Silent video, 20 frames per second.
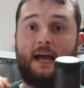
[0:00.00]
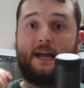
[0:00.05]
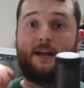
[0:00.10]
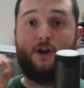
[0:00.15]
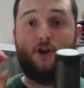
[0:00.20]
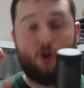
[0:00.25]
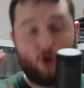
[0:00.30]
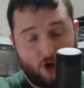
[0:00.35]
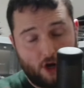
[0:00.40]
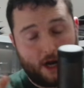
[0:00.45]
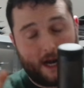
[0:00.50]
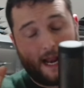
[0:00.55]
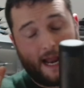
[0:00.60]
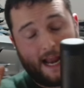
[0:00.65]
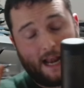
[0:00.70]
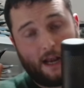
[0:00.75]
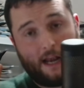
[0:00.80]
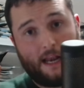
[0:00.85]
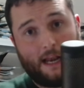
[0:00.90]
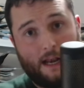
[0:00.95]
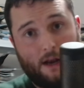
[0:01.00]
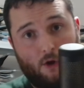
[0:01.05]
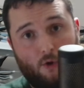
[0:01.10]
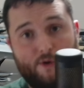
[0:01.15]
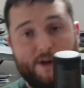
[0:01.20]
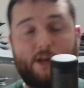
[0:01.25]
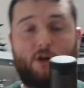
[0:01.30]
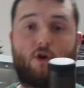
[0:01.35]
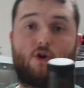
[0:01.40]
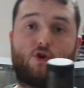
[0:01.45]
No, el
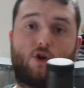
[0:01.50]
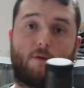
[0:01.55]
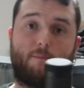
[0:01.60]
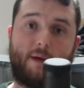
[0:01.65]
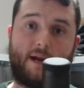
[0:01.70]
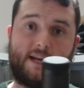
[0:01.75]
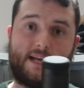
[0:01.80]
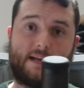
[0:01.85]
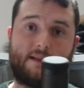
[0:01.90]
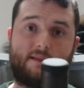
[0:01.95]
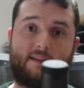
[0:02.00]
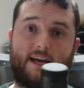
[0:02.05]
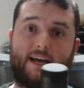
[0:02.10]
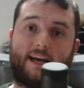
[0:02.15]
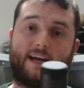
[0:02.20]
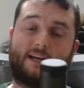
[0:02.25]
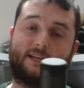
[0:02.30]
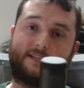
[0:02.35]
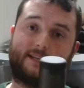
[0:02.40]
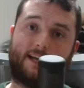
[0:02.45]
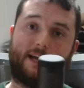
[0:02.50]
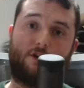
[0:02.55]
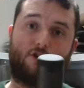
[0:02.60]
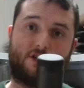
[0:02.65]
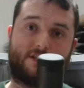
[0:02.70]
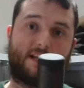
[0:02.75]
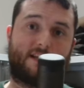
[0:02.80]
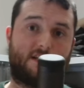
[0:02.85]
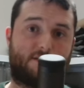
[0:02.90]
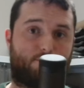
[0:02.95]
único inconveniente es que no
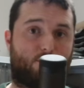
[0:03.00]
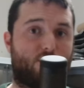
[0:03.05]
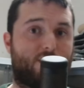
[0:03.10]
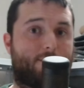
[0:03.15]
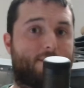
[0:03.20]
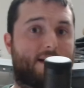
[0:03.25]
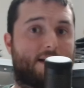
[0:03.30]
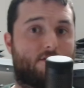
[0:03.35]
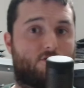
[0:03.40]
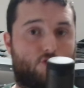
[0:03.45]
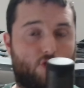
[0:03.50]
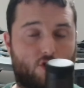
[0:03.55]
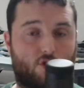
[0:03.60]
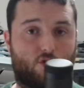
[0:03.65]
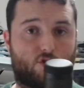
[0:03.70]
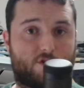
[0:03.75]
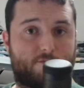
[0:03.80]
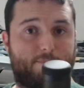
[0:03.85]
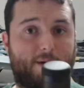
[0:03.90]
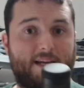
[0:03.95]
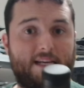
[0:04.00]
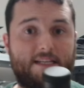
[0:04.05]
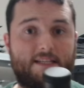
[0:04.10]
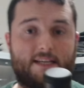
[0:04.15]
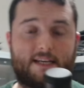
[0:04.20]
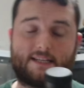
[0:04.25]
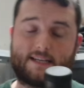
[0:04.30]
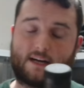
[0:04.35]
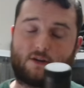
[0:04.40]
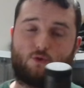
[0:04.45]
está disponible en todos los
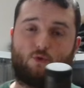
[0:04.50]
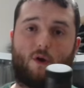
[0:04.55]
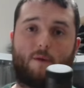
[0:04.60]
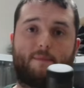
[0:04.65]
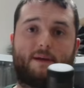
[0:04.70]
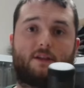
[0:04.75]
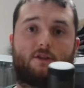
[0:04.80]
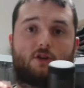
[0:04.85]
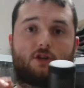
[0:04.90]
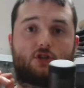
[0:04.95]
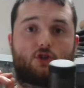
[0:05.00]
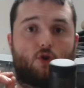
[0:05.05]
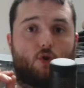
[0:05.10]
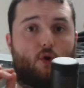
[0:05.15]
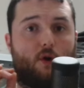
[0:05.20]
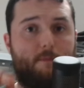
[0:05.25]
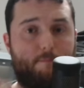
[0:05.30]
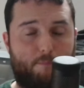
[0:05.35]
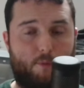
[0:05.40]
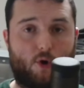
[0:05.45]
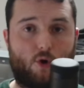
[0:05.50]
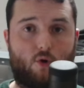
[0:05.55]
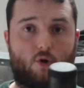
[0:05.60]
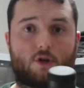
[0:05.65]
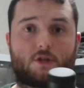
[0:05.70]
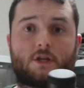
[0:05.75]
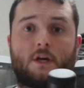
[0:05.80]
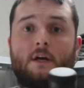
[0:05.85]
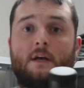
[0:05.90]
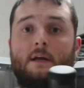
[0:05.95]
países, actualmente solo en
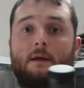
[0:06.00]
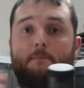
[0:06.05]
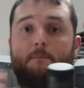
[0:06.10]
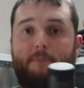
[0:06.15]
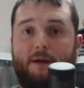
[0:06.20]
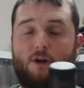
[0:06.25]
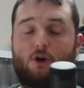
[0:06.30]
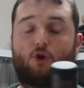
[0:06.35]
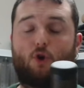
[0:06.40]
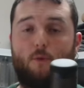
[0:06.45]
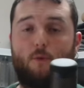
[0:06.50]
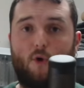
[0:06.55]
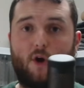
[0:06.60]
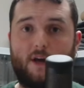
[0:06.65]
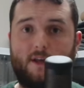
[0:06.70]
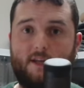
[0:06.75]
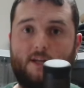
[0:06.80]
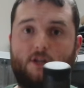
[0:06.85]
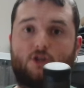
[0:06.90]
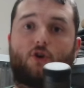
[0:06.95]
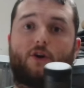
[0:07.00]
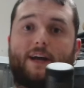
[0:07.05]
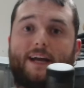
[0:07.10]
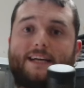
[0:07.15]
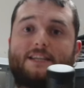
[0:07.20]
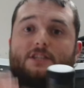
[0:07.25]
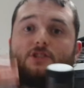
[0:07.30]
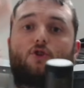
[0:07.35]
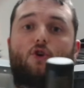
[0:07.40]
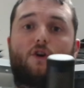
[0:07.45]
pocos, pero como he dicho,
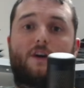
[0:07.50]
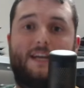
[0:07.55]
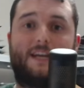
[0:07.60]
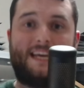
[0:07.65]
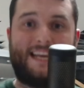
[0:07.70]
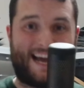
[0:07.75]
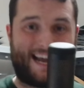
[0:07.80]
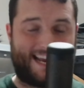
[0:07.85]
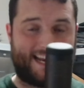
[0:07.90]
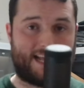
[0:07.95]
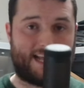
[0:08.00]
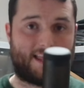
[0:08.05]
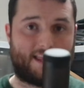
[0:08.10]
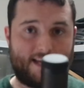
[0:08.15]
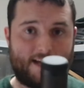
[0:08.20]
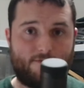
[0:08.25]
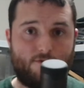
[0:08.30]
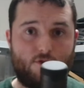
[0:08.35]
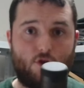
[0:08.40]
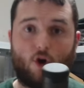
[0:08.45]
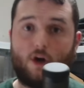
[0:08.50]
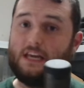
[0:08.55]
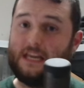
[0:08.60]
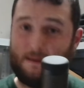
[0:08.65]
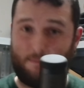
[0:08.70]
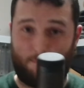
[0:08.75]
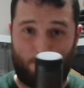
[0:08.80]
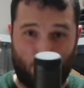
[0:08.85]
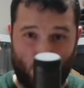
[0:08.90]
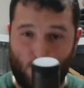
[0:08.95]
esto irá creciendo
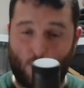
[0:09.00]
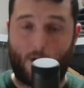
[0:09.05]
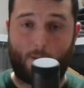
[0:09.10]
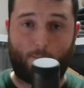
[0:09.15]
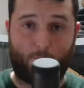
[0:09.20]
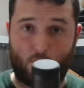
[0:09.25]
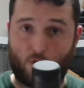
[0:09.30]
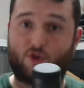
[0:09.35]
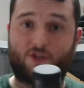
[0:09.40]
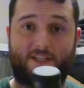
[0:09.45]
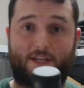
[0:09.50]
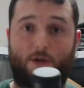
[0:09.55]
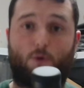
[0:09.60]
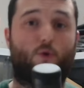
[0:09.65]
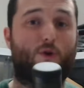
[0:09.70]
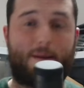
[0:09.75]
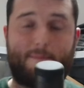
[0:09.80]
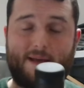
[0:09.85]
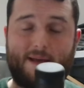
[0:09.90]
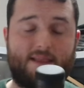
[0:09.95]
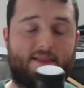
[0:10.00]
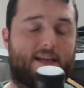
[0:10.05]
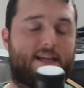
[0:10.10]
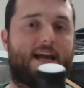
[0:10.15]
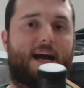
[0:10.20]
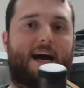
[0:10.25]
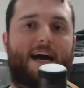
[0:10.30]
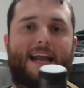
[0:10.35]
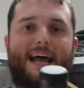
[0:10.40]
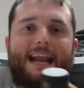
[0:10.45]
y poco a poco seguramente
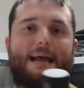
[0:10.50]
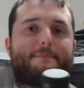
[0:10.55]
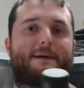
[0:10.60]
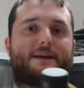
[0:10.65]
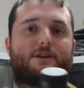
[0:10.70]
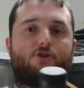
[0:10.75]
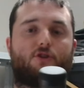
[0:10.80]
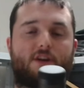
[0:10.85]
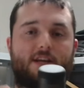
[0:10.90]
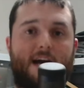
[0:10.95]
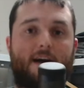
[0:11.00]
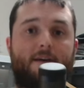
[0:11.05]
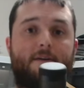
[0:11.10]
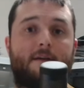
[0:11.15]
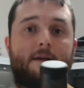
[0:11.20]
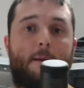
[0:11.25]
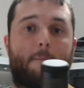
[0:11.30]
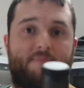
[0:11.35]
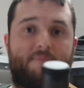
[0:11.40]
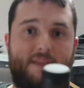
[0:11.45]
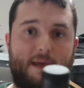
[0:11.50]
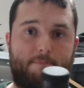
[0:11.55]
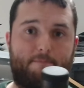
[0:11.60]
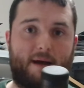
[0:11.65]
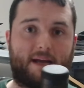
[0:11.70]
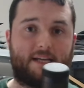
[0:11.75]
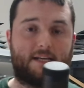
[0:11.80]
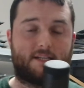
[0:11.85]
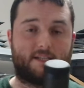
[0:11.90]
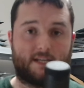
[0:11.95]
llegará a la mayoría de
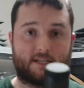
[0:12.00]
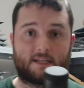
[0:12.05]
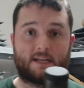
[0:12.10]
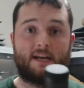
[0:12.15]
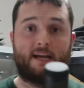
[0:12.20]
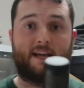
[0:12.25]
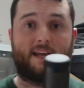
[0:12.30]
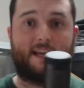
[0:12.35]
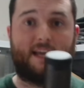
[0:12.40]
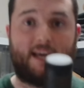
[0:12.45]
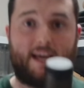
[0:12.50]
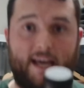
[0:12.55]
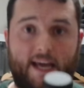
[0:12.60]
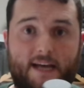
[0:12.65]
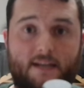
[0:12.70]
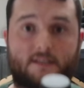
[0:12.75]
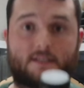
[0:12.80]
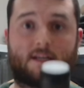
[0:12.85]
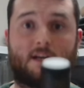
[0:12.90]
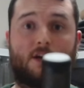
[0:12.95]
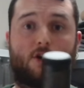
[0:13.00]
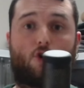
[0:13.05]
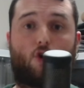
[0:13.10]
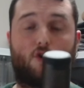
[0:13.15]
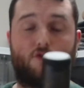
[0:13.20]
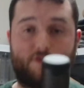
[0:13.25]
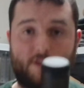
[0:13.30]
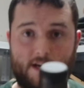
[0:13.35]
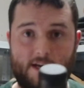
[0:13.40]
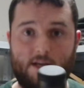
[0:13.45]
países, que es
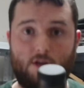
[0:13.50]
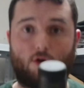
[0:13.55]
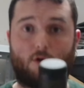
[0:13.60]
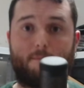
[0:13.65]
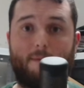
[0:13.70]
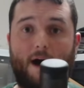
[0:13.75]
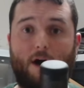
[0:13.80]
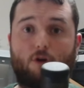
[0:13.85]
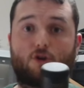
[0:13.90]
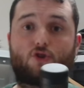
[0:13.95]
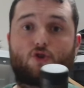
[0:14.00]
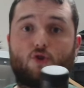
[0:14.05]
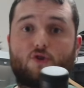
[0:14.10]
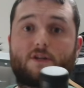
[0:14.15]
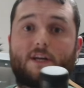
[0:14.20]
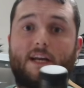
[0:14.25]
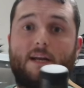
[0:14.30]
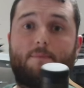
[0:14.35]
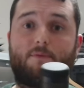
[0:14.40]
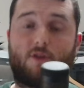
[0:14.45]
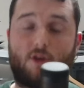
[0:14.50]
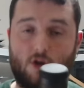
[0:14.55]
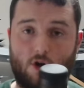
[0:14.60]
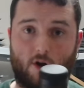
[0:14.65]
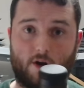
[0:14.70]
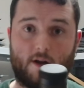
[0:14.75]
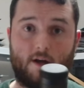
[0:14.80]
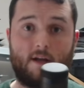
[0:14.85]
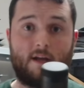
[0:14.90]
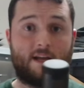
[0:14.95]
contenido bajo
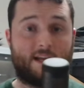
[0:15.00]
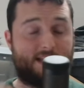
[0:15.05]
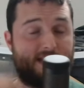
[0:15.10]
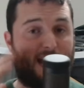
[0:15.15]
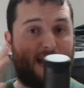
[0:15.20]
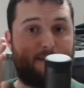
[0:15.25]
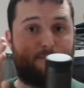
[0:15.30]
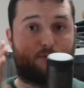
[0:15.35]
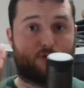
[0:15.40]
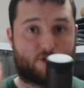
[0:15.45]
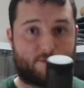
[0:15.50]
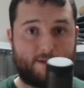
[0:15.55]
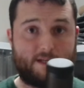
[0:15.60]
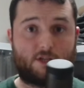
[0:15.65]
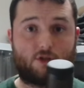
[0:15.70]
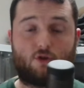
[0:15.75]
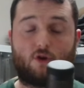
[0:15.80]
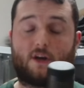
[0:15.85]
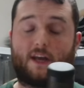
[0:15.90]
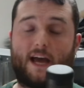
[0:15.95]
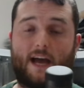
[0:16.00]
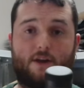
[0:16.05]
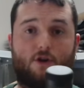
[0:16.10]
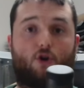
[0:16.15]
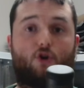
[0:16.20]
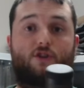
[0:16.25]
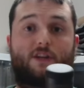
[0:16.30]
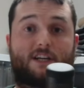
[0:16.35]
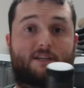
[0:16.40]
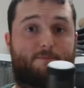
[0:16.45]
suscripción. Ya hemos visto que hay
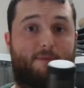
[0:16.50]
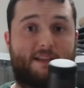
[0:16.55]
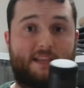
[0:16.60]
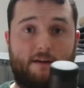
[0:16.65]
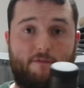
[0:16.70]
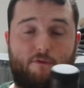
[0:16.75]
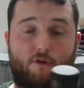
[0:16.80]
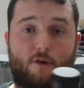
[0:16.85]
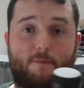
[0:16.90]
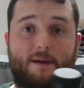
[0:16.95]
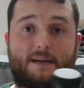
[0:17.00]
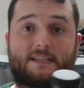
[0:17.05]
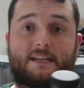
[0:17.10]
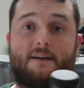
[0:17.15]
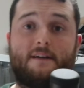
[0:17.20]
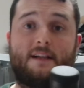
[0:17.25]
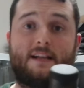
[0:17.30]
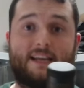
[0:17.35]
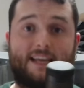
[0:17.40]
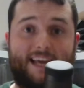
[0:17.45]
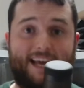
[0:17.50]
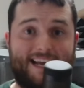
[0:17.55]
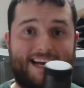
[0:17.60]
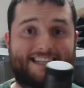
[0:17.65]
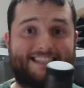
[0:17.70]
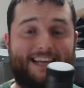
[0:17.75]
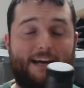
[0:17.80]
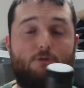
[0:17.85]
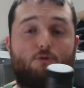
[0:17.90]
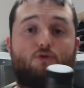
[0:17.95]
otras plataformas que ya
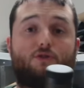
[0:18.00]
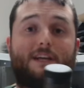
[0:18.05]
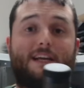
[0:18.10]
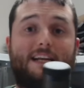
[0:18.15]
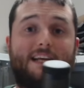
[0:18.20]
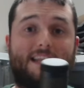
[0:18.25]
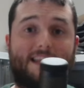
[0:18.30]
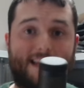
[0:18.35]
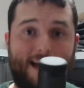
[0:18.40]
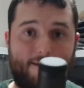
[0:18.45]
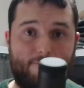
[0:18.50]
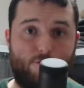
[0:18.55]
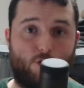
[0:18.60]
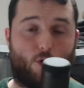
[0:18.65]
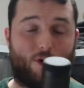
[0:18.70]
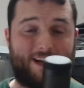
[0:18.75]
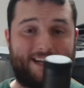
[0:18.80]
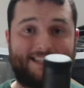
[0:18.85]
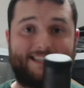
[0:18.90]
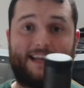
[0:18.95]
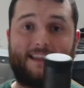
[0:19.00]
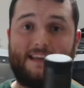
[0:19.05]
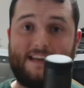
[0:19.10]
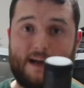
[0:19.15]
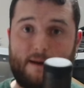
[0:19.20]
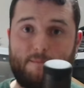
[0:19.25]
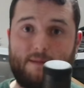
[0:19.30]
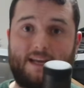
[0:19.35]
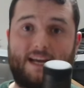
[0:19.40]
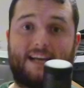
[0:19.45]
están utilizando esta
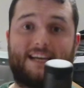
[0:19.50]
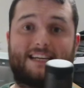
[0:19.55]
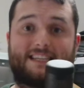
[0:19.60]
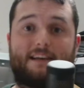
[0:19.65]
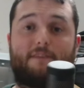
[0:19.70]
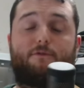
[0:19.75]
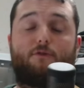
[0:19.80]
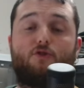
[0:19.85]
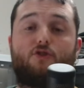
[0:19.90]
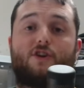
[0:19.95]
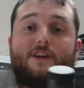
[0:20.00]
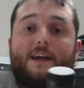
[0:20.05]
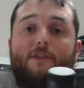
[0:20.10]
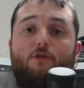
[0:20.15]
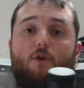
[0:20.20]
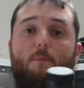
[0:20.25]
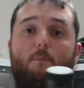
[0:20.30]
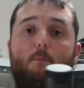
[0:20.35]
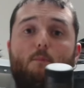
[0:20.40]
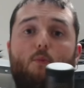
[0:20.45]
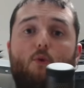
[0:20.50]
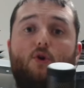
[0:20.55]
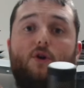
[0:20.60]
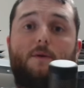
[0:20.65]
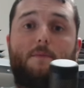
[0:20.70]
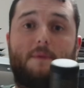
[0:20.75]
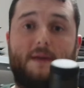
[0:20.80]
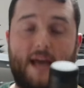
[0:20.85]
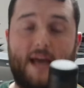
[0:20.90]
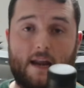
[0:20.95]
dinámica y está funcionando
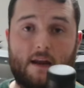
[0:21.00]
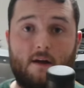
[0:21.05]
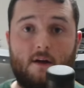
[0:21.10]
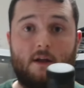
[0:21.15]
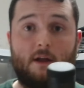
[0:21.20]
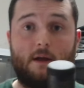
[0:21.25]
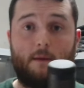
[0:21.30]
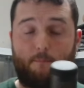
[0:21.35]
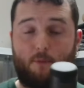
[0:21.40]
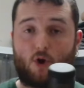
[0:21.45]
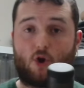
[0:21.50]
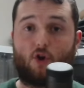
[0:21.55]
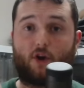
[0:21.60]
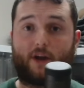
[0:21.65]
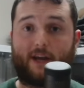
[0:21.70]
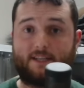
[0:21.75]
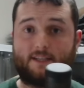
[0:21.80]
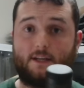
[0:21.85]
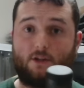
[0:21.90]
muy bien, por lo que si